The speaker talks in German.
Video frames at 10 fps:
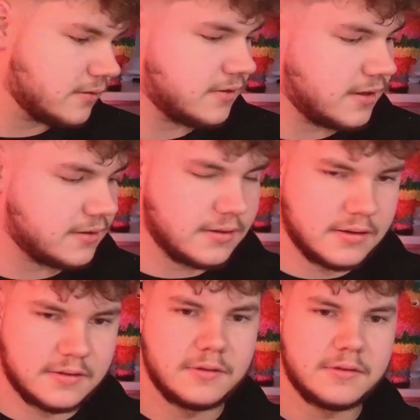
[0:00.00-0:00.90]
sieht echt
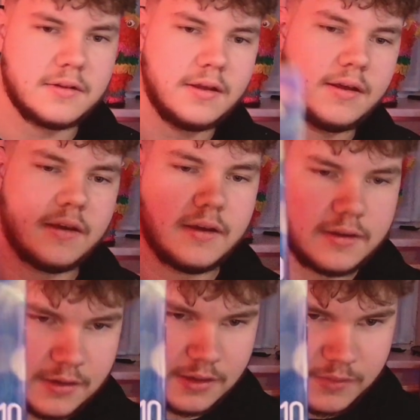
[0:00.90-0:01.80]
nice aus.
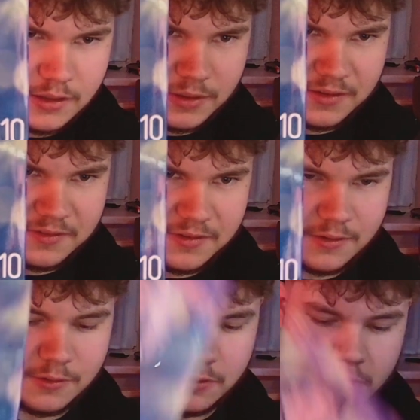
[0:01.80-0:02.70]
Dann haben wir hier Band 10
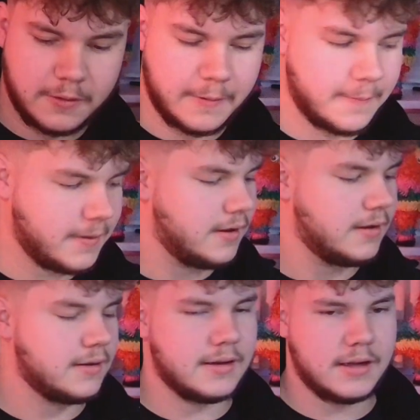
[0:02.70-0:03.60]
noch.
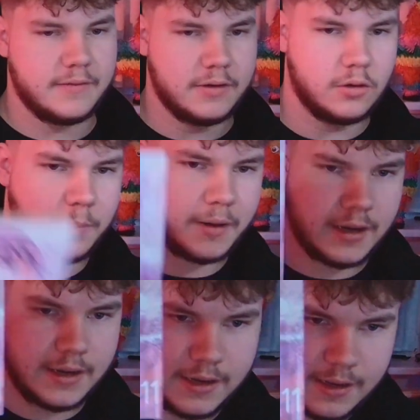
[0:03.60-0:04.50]
Dann haben wir noch
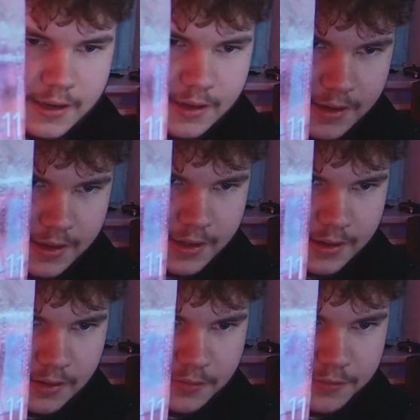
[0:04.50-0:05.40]
Band 11,